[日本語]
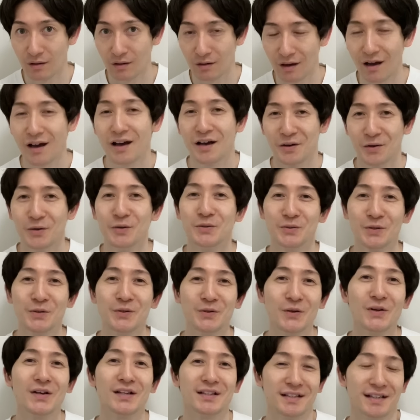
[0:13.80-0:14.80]
あ、本当
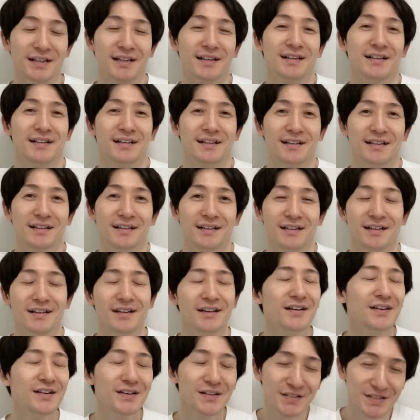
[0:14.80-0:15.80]
よかった。
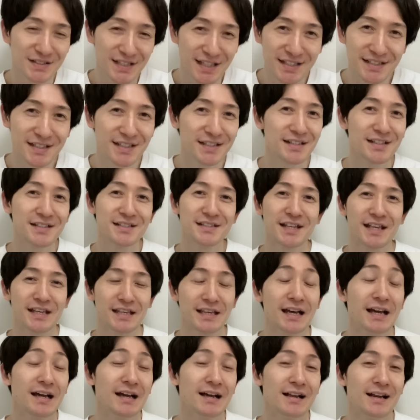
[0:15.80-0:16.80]
うん、全然全然。い
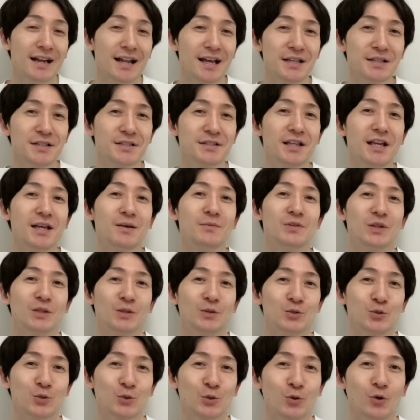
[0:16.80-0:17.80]
や、ランチタイムだ
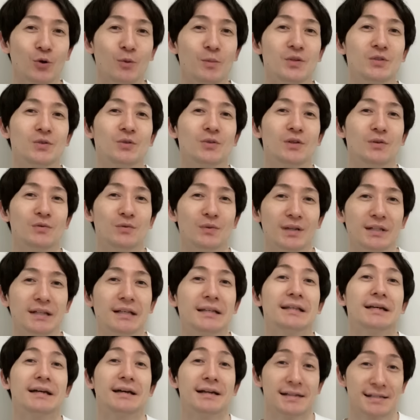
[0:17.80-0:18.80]
とちょっと混みそうで不安だっ
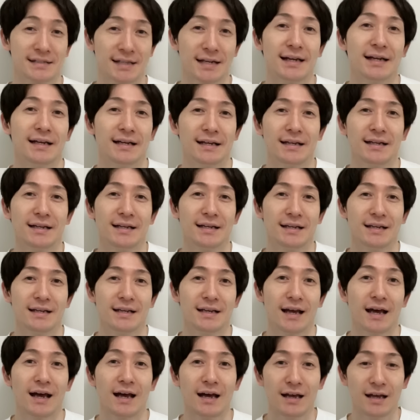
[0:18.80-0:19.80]
たからさ。
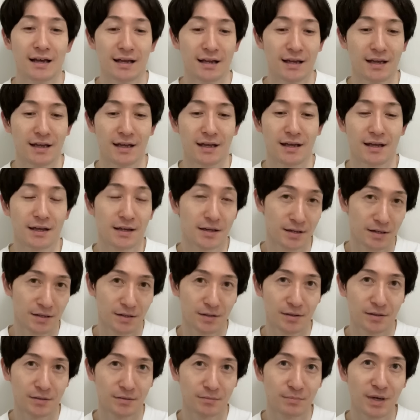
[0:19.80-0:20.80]
あ、
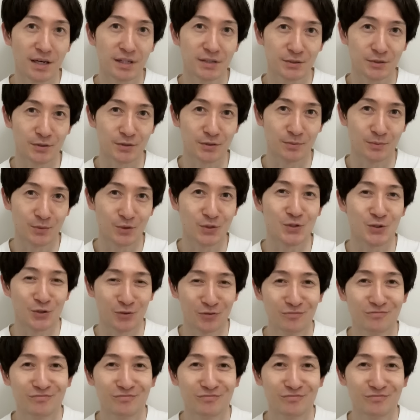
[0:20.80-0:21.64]
バッグ持つよ。